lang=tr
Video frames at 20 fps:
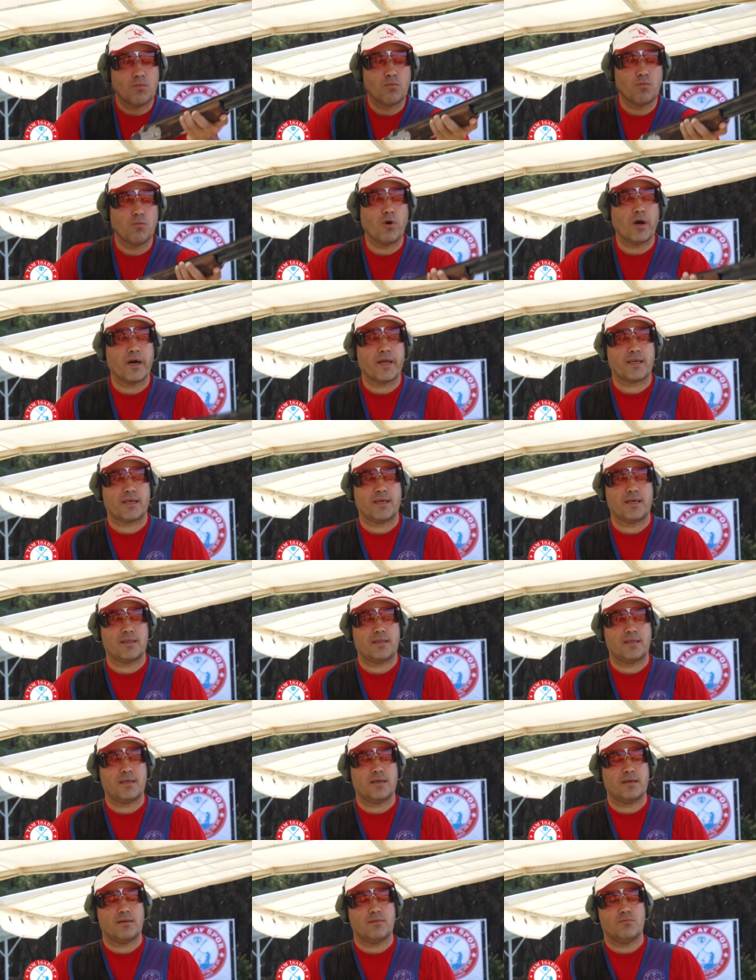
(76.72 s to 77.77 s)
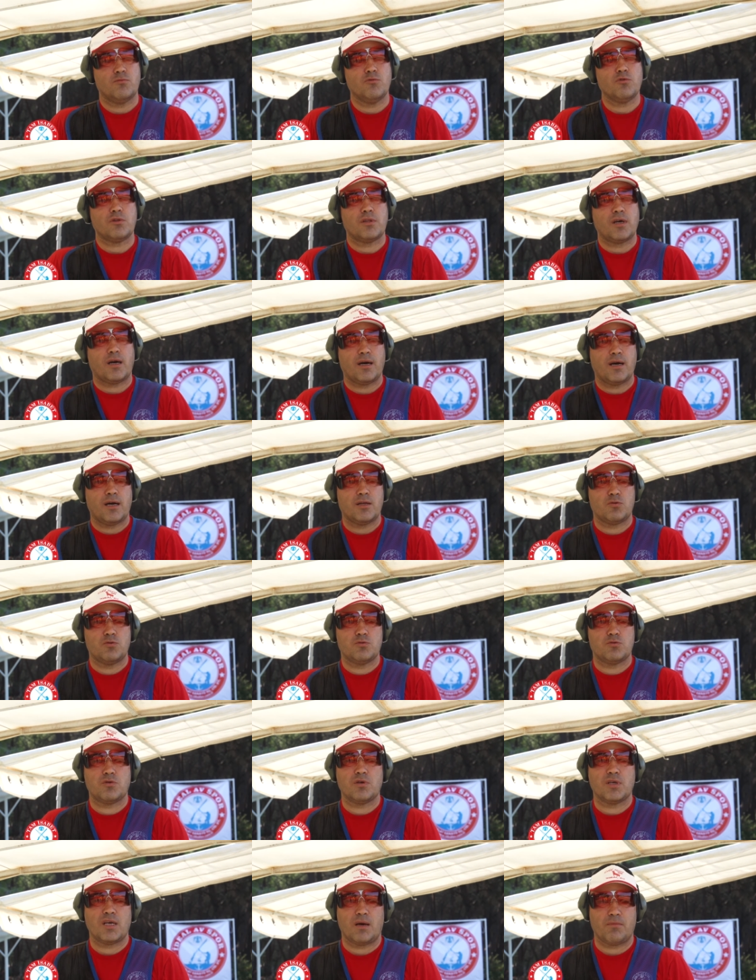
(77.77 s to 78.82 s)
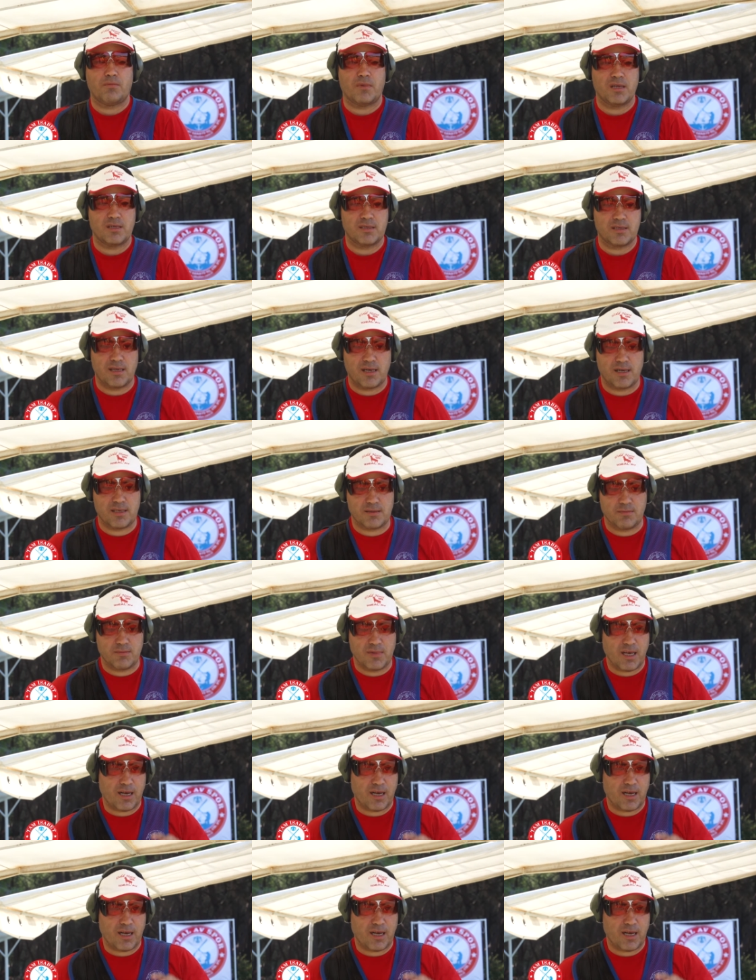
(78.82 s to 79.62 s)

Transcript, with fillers: bu hareketi mutlaka düzgün yapmanız lazım.